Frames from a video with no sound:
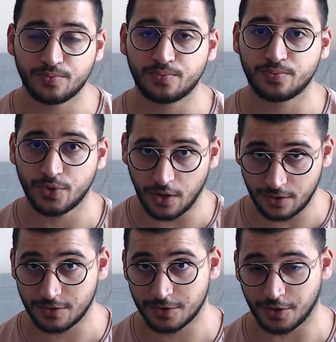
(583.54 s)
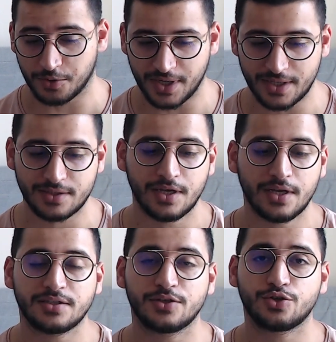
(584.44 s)
dans euh, Coinbase.
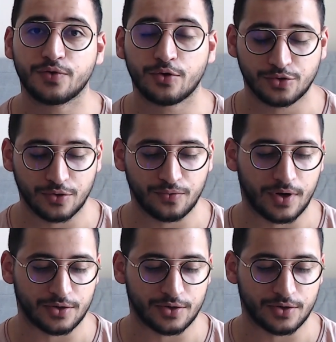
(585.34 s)
Si je veux recevoir,